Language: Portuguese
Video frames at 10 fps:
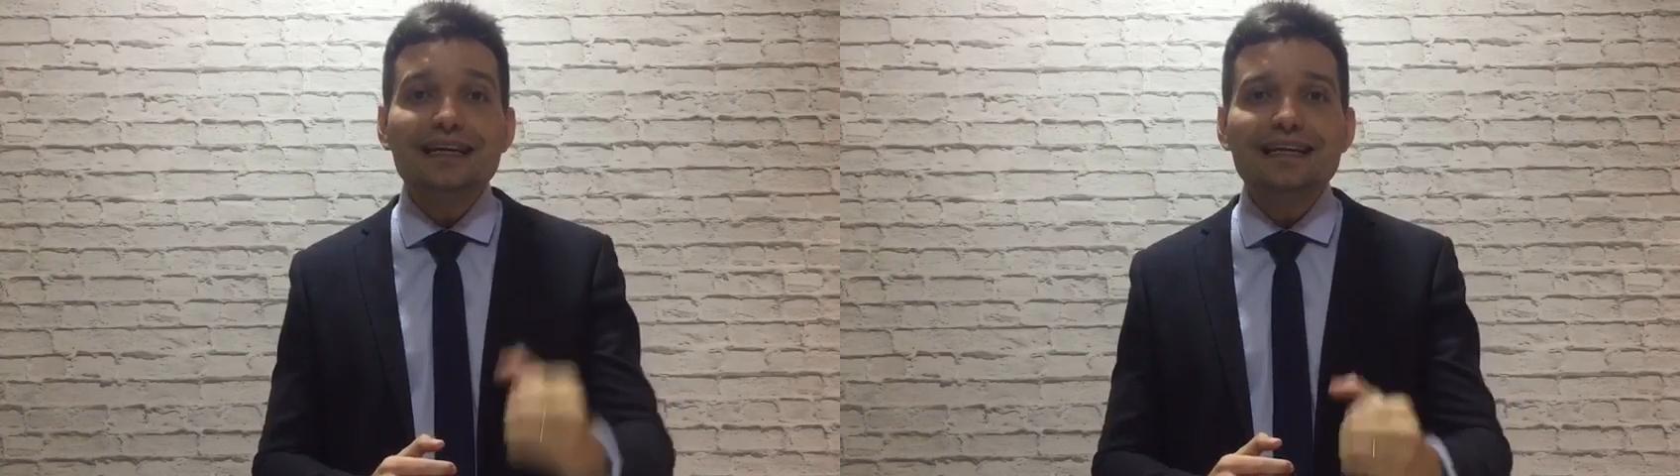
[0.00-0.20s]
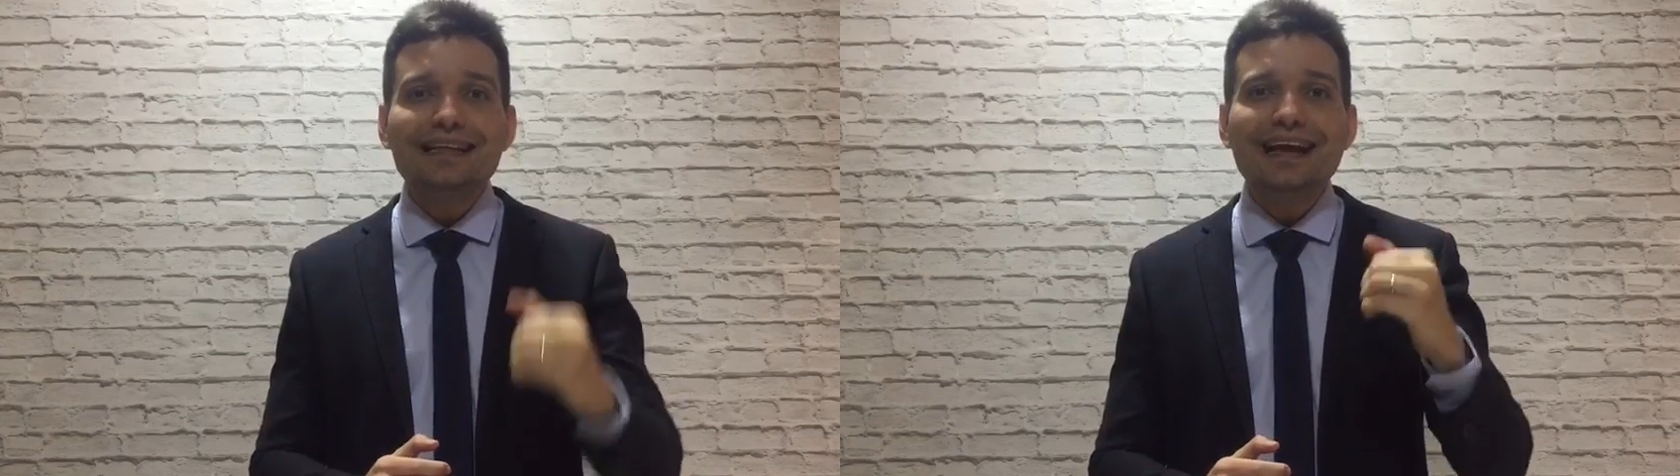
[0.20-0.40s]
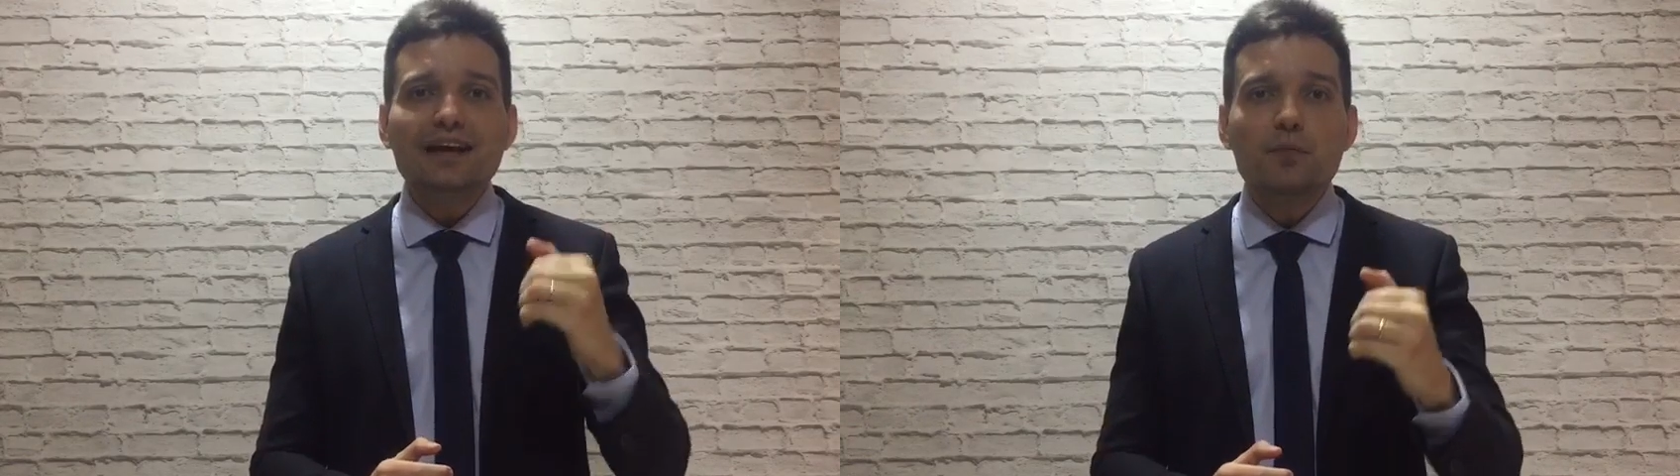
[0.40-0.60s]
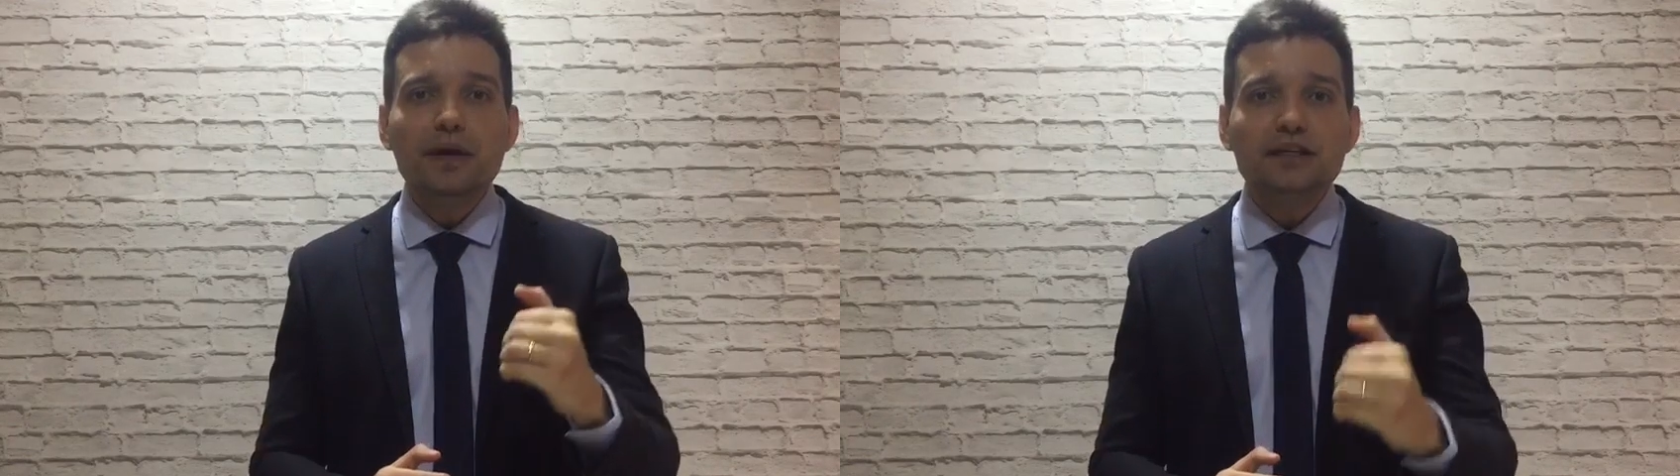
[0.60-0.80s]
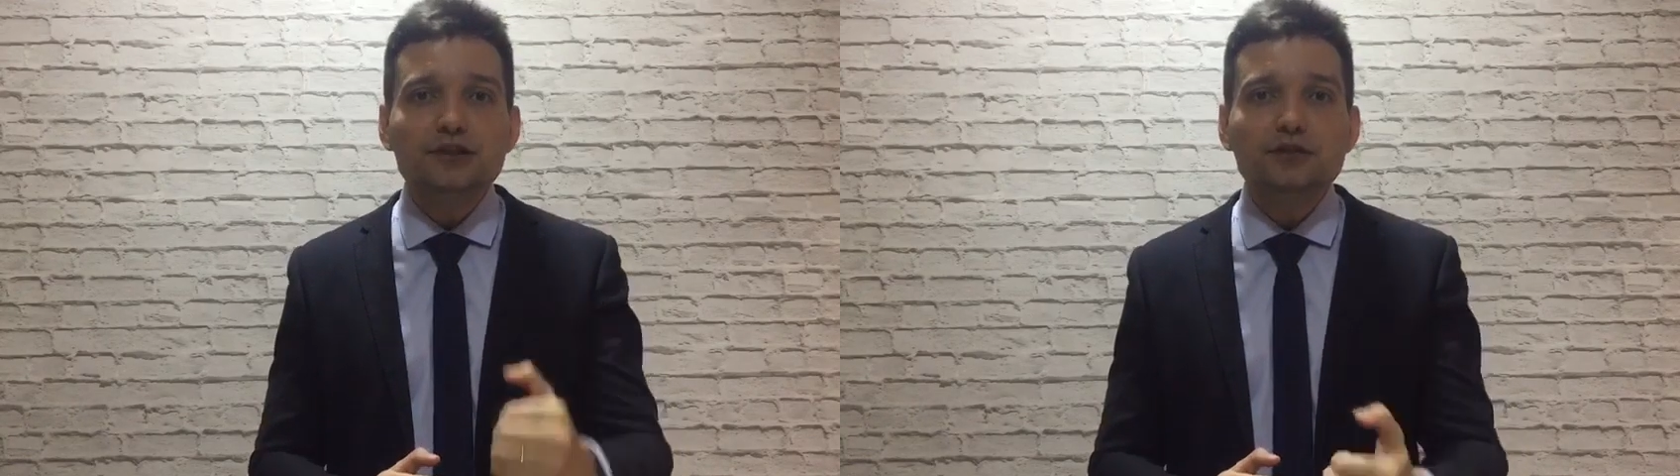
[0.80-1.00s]

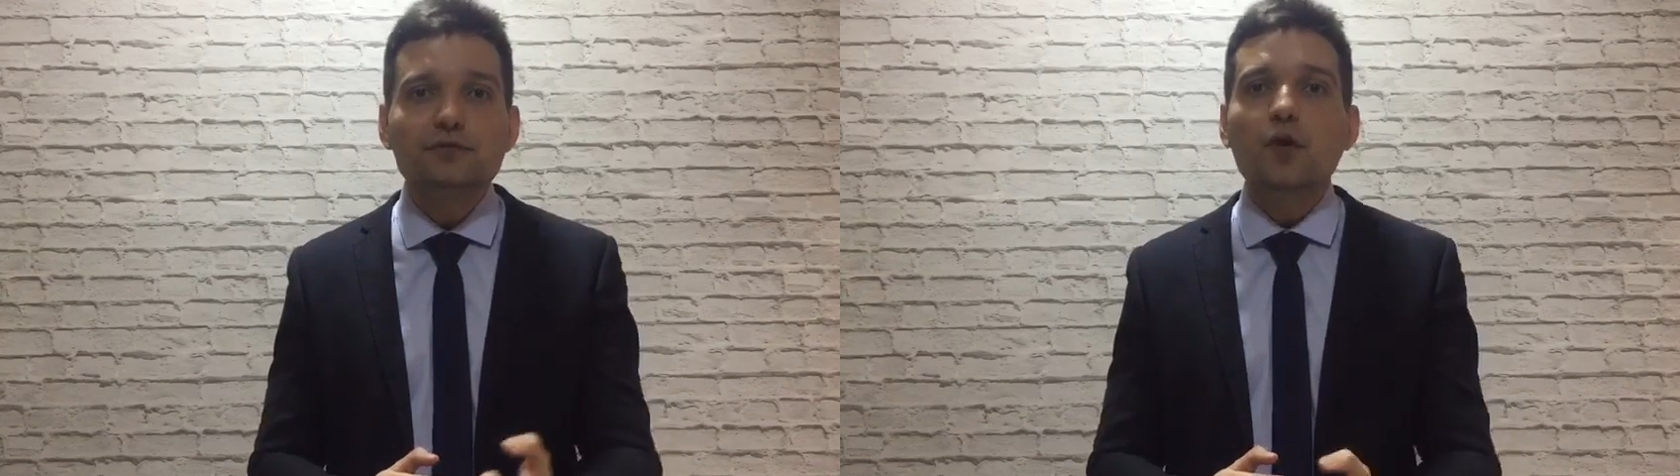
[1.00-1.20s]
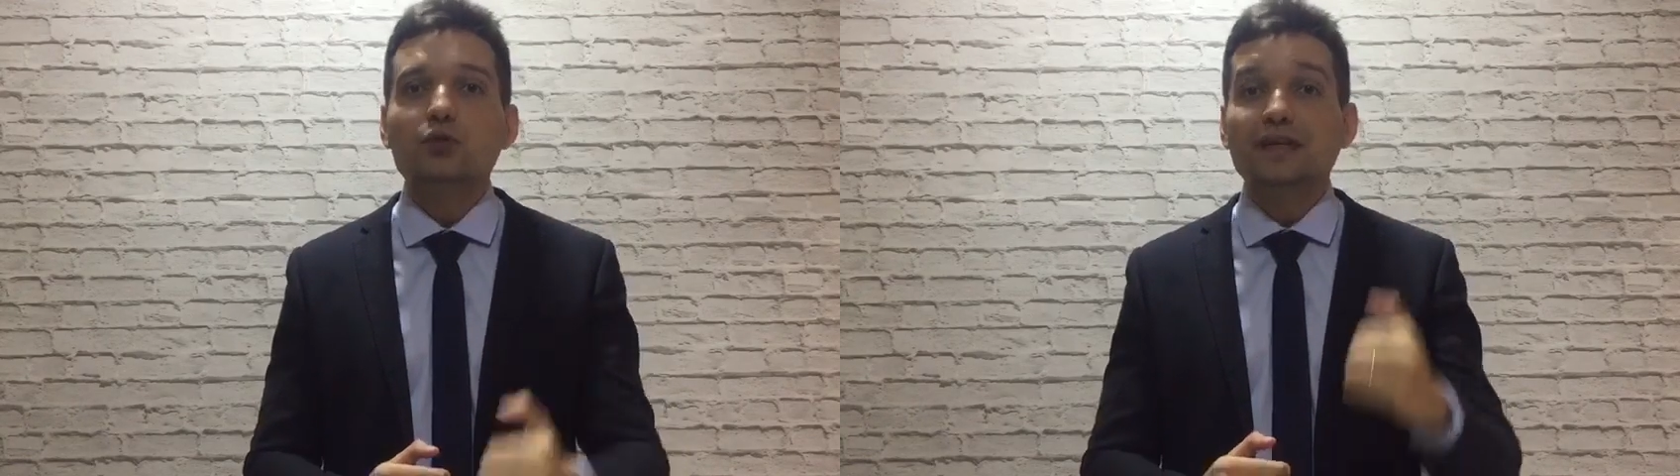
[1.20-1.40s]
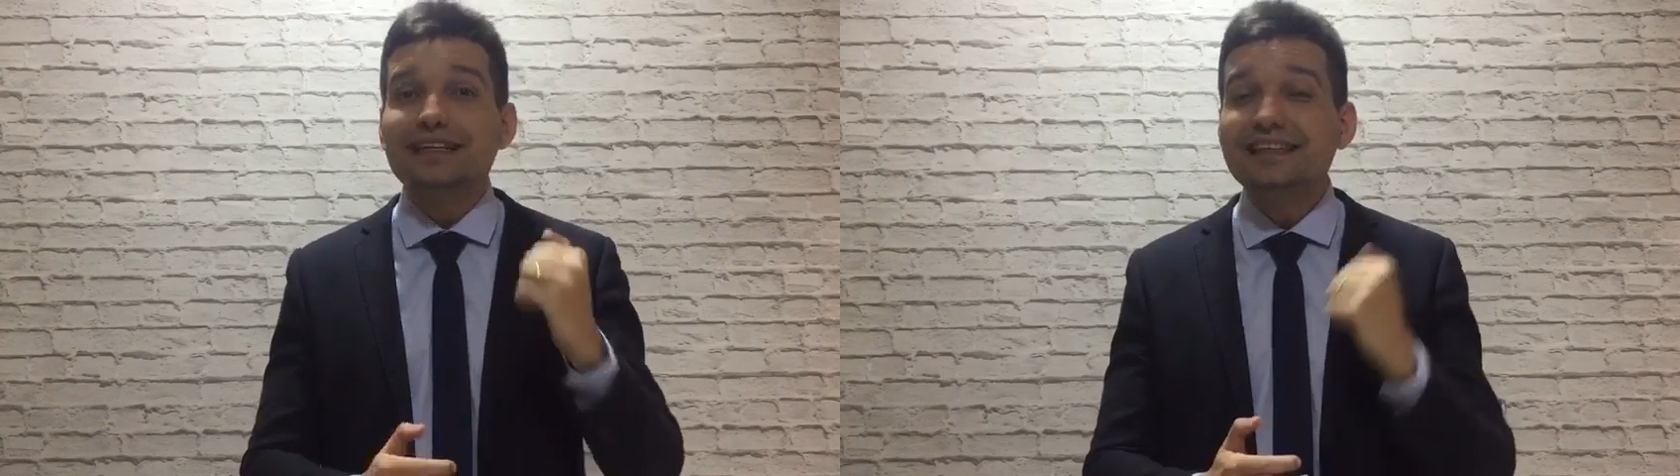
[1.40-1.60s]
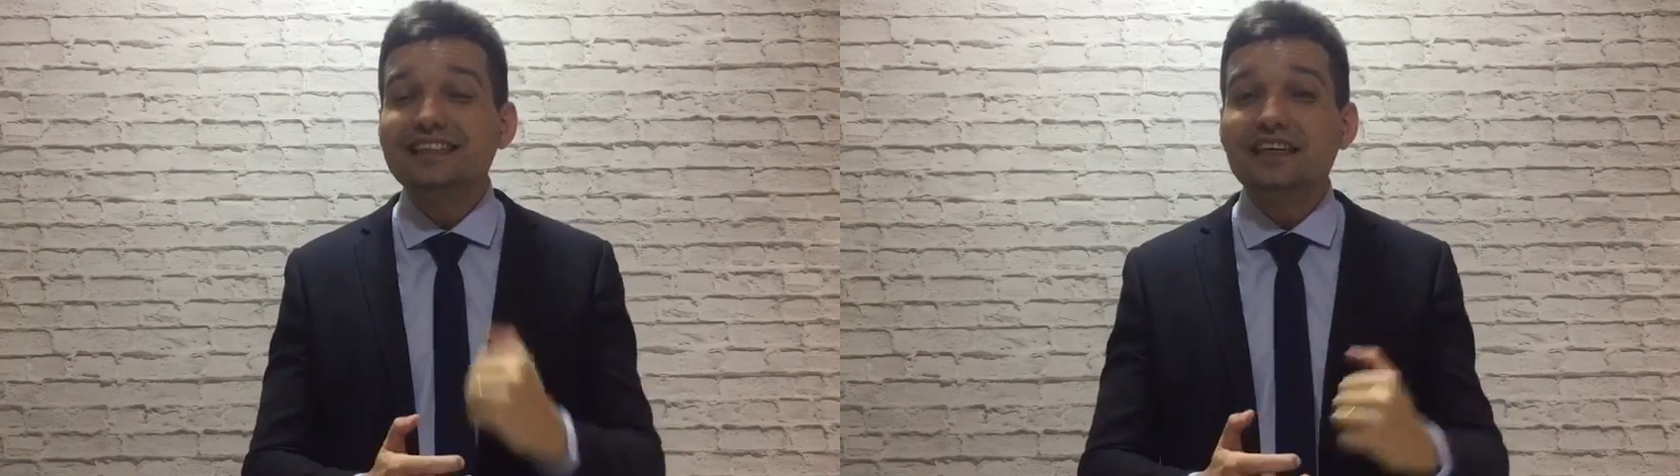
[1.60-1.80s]
integralmente de volta e a gente